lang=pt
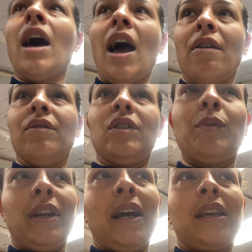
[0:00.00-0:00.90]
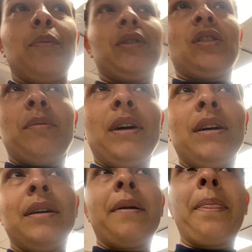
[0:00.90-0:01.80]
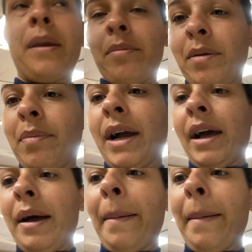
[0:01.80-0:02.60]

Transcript: Aí eu vou esperar aqui pra chamar pra me pagar.